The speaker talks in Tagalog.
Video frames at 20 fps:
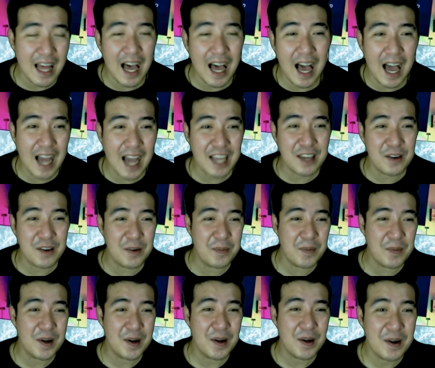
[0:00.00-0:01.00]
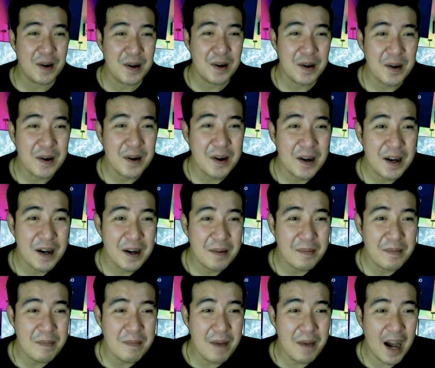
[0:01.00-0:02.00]
Hayop?
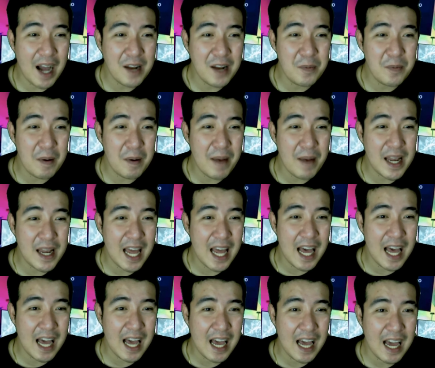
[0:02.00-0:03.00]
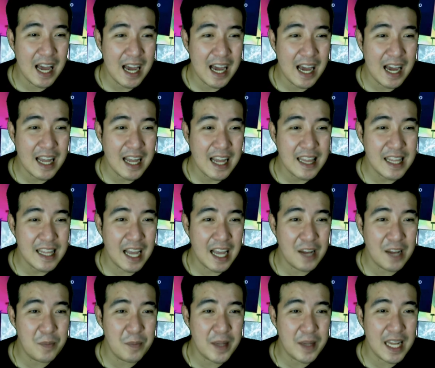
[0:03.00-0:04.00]
May pang ano pa pala.
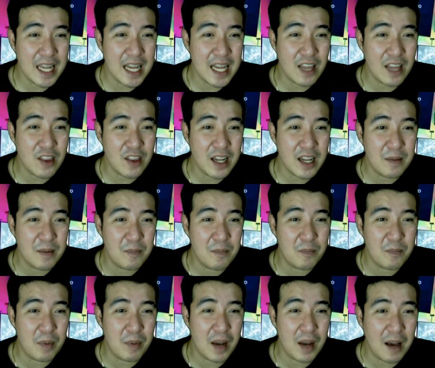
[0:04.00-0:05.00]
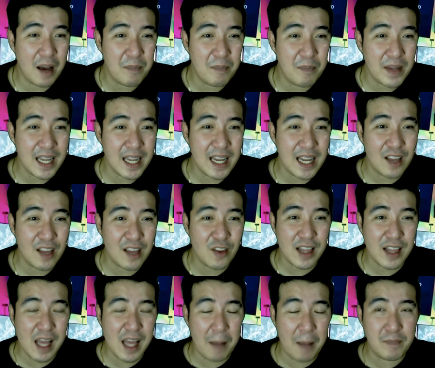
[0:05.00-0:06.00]
Nag-ano pa talaga siya, nag-vlog pa talaga siya
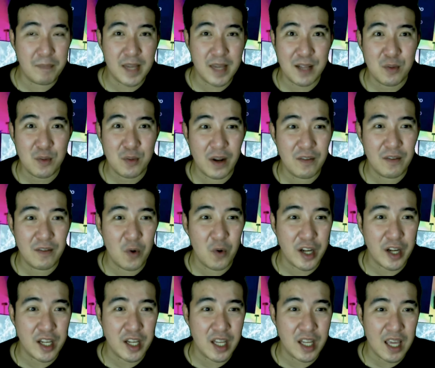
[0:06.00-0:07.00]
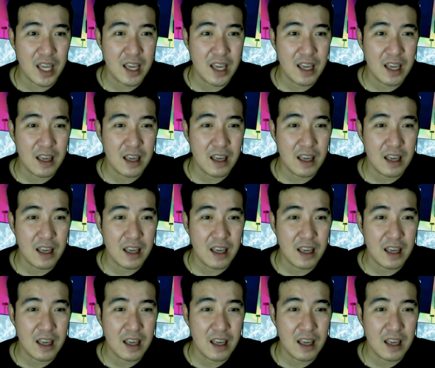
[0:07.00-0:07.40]
si Updates 143.